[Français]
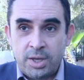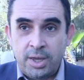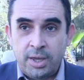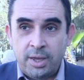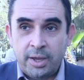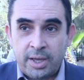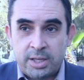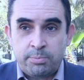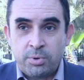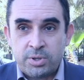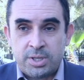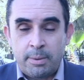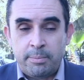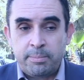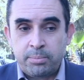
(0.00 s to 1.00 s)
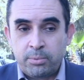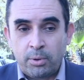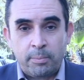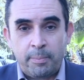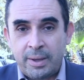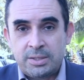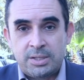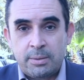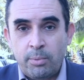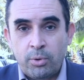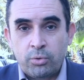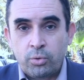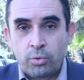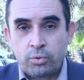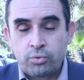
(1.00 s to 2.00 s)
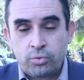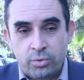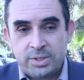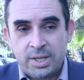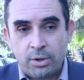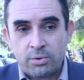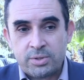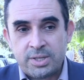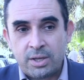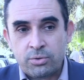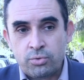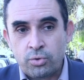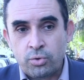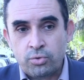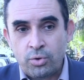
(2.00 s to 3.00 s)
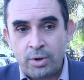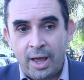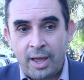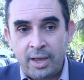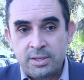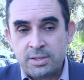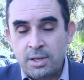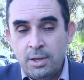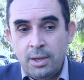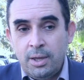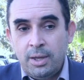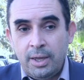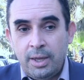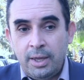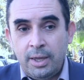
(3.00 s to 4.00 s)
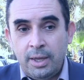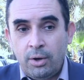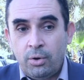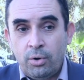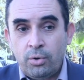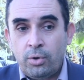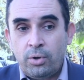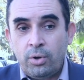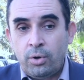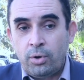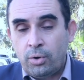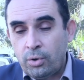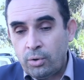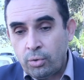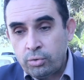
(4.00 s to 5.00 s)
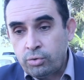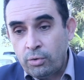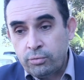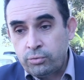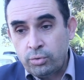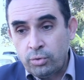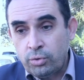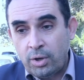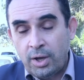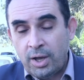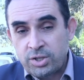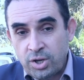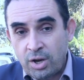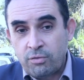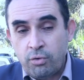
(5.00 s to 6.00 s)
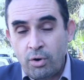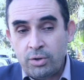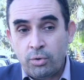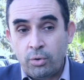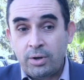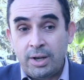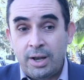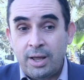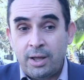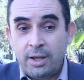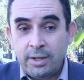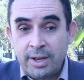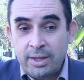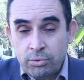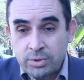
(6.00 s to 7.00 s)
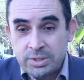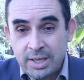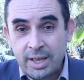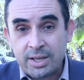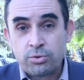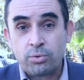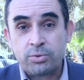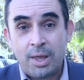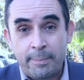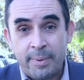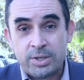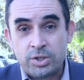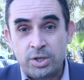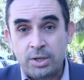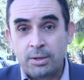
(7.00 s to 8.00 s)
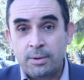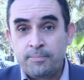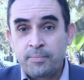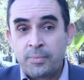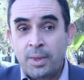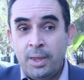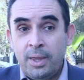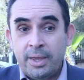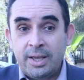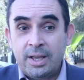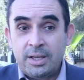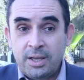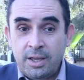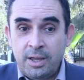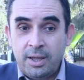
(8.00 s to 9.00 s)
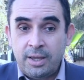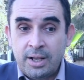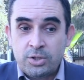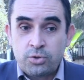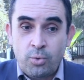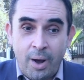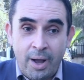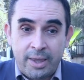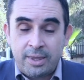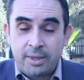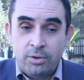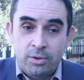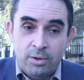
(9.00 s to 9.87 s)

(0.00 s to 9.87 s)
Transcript: est responsable donc pratiquement donc tous ces cancers du, larynx et on, retrouve tout à chaque fois donc l'intoxication tabagique, quelle soit